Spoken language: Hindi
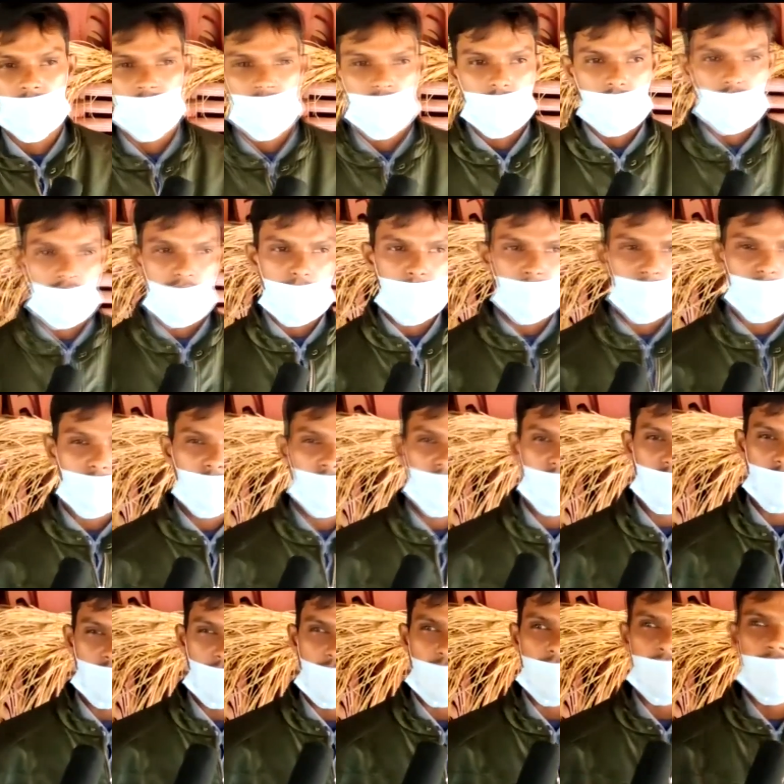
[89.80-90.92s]
सर हम लोगों
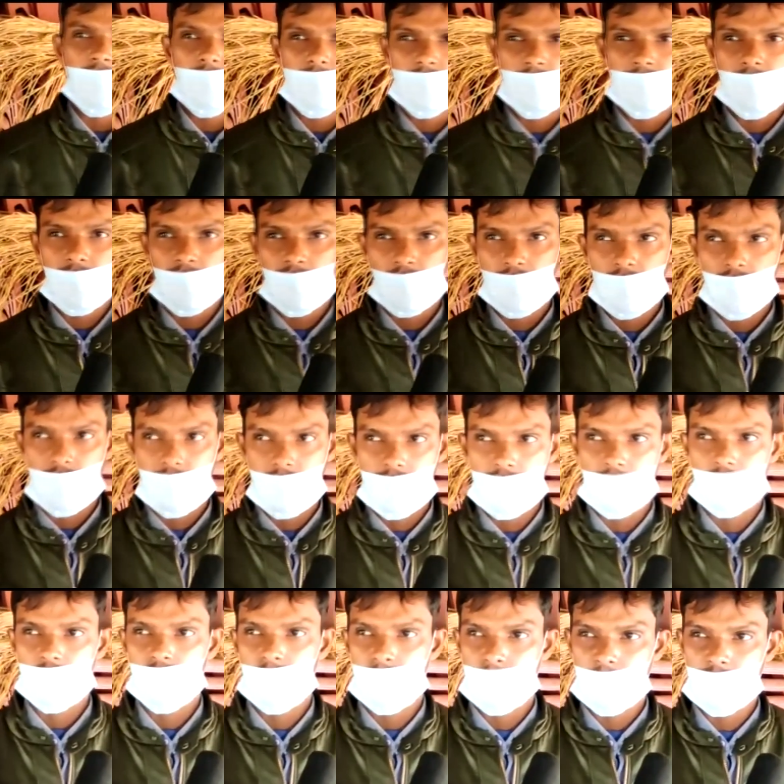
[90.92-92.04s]
को टारगेट दिया गया है
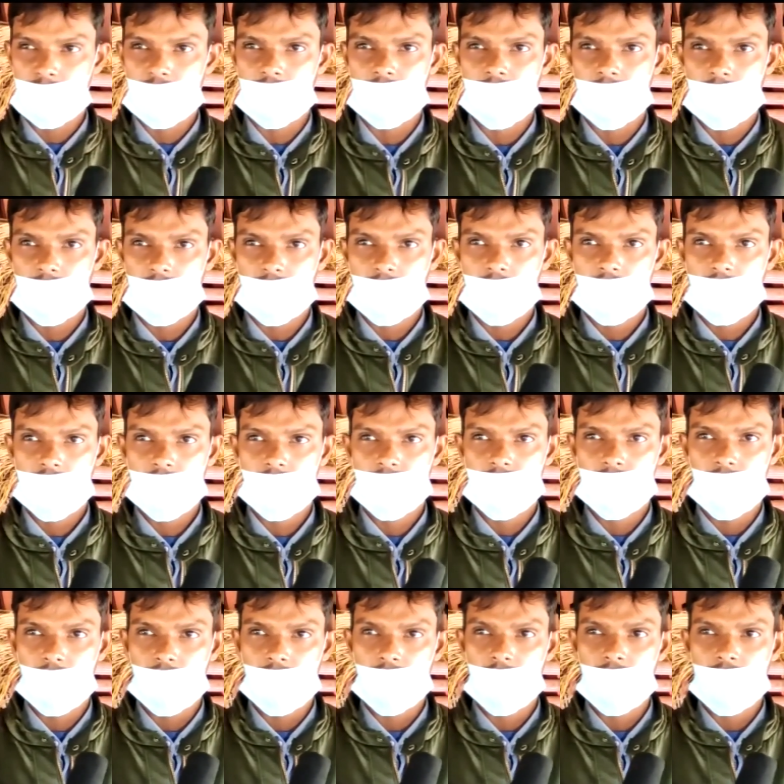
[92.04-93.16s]
एक का
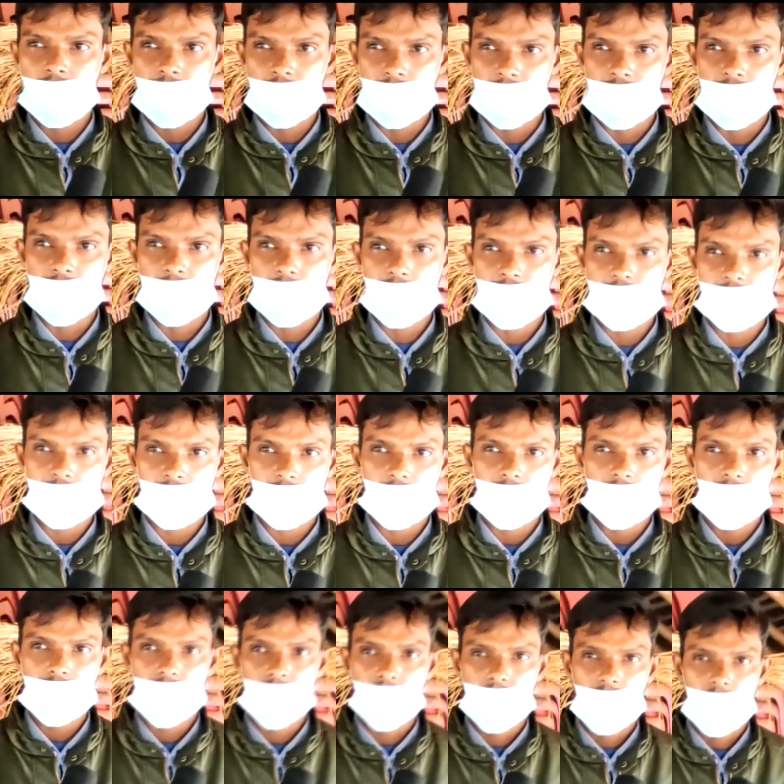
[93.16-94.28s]
डेली एंटीजन टेस्ट
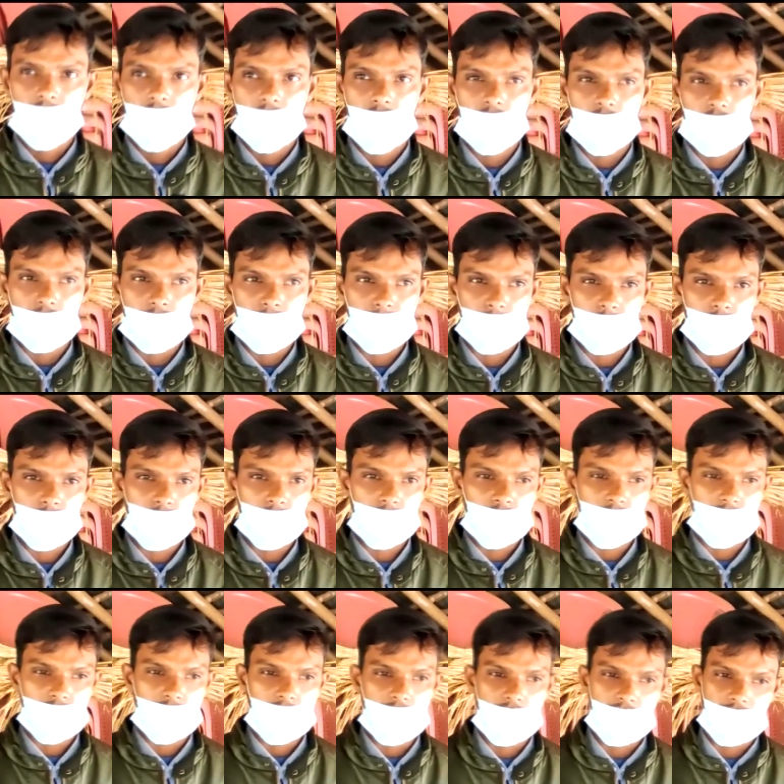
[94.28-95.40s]
का और हम
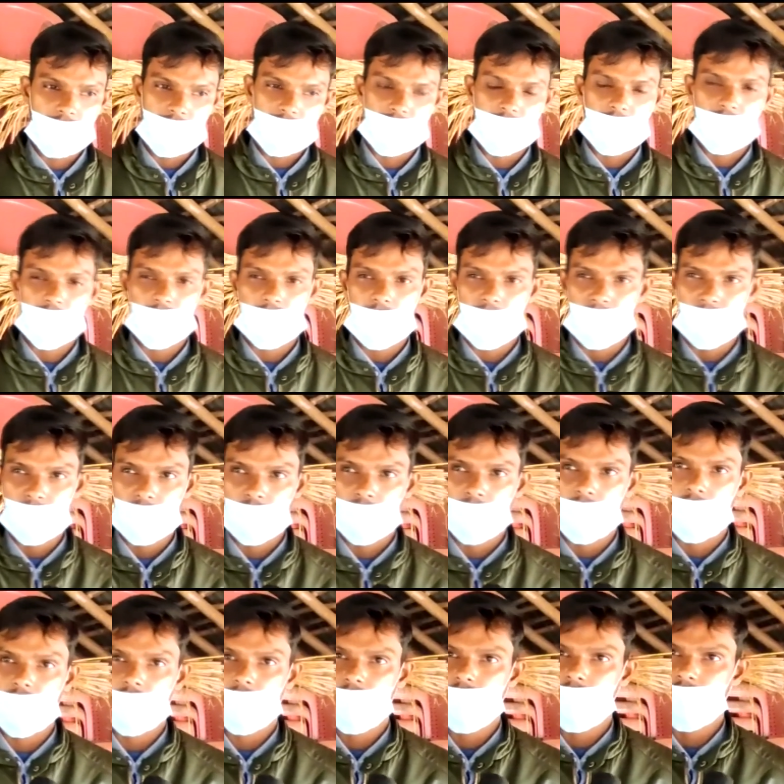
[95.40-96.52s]
लोग हर एक जगह कैंप
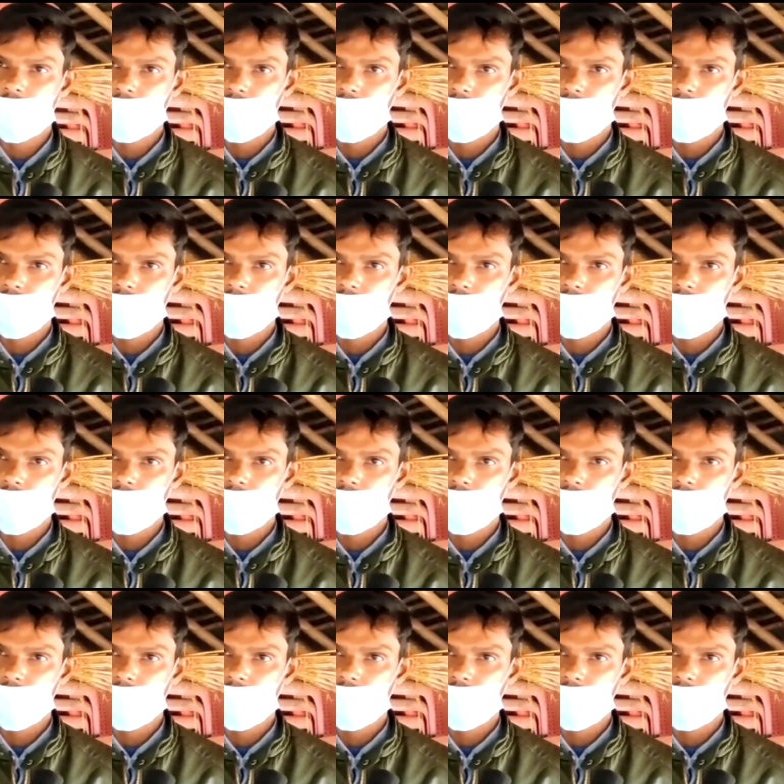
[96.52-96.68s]
लगा के